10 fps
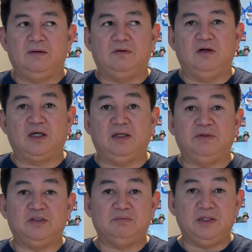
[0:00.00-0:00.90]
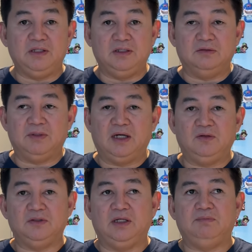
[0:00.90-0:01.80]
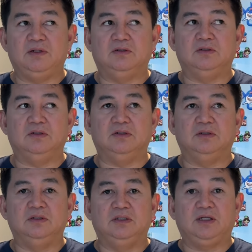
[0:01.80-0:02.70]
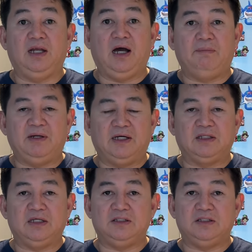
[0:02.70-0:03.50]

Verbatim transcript: Okay naman yung video mga Lodi pero kailangan pa nating